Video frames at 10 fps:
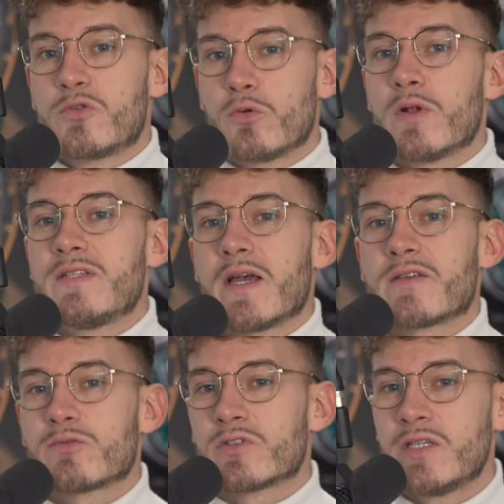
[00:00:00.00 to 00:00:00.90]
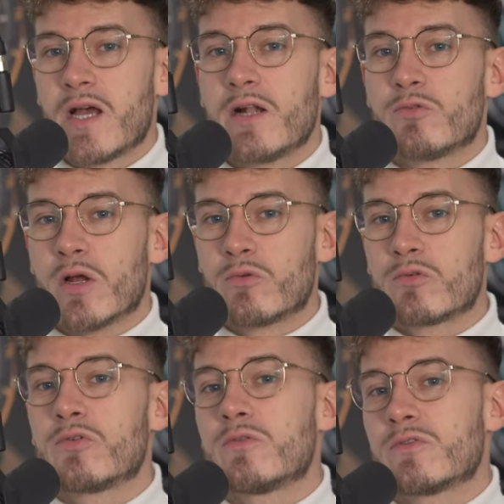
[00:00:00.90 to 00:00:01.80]
Selon la Direction Générale de la
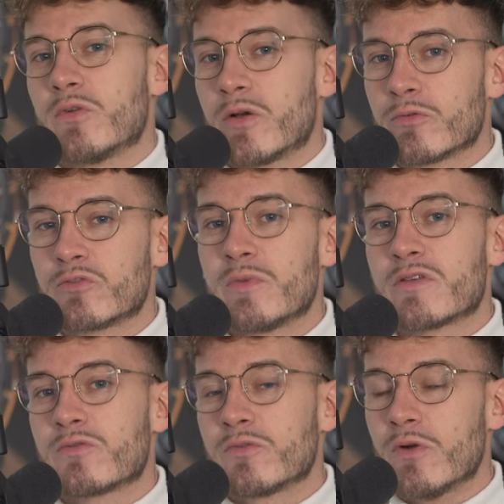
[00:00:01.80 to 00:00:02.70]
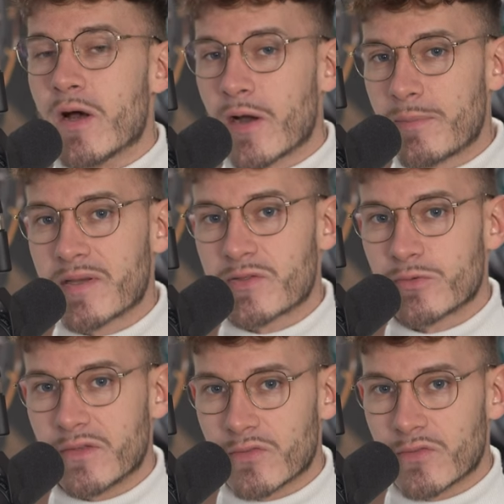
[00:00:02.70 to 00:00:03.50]
Concurrence, de la Consommation de la Répression des